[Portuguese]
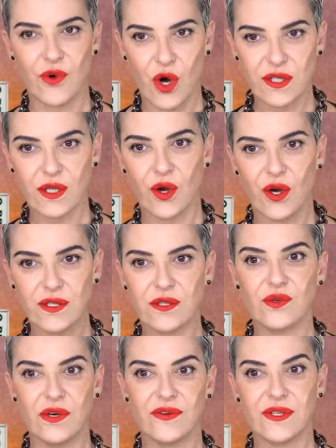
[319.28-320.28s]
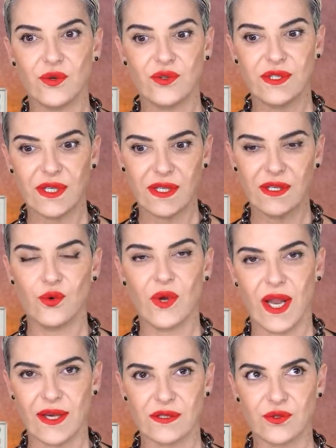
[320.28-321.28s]
roda, roda e nunca vai conseguir ter o
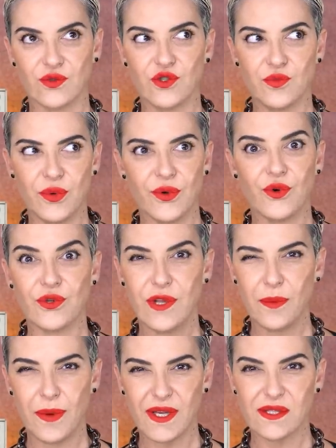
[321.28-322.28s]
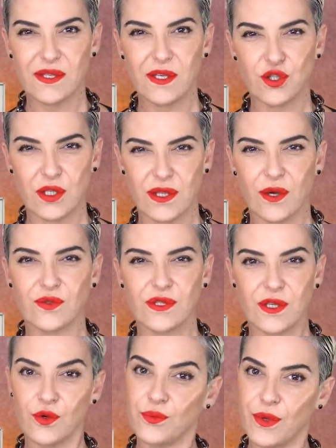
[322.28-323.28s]
clássico. Tipo, eu que rodei bastante até
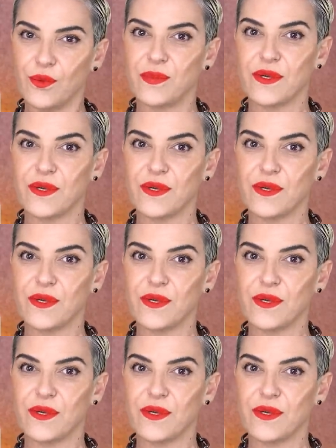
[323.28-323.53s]
conseguir o meu